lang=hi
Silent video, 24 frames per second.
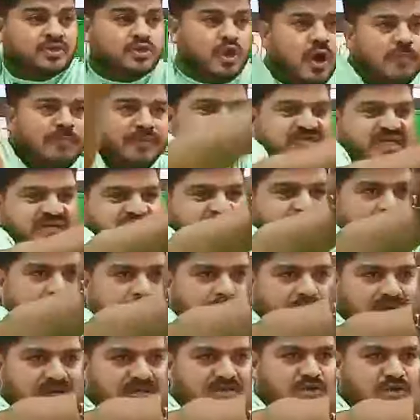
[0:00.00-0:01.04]
चौबीस हजार
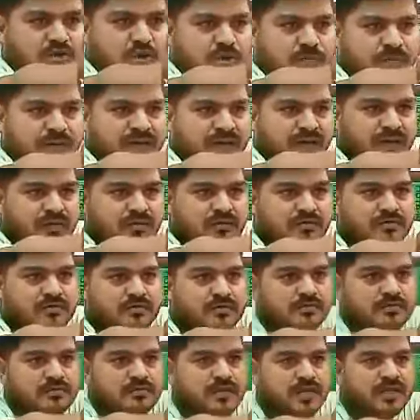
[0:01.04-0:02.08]
पाँच सौ रुपए का
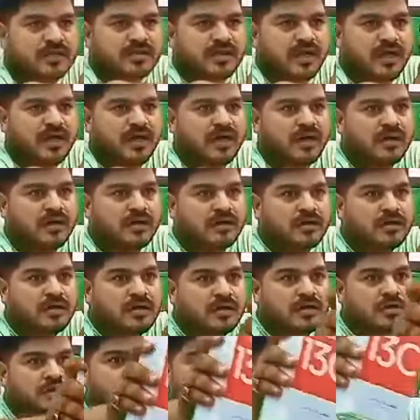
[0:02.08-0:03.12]
कितने का
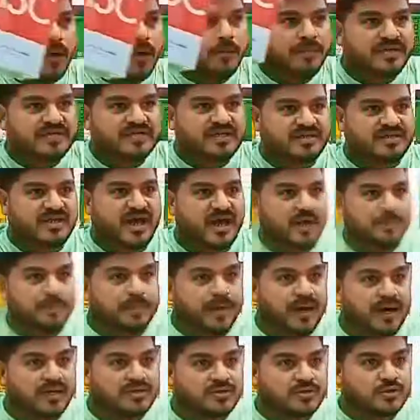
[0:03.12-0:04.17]
चौबीस हजार
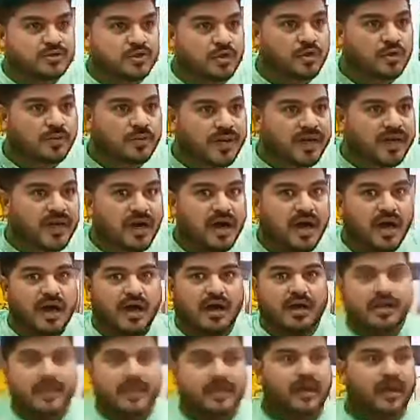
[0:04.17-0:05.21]
पांच सौ रुपए का
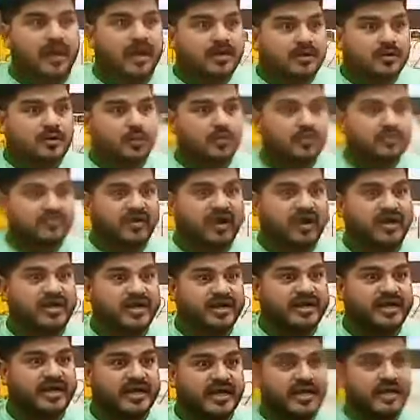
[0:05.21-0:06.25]
हैरान कुन
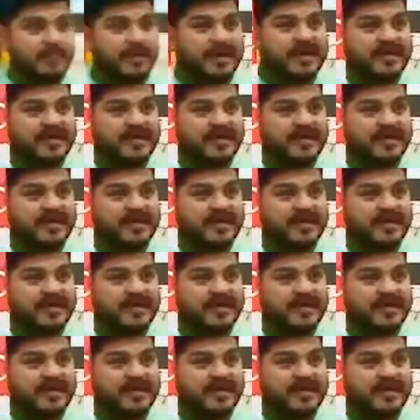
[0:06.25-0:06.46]
वाली डील है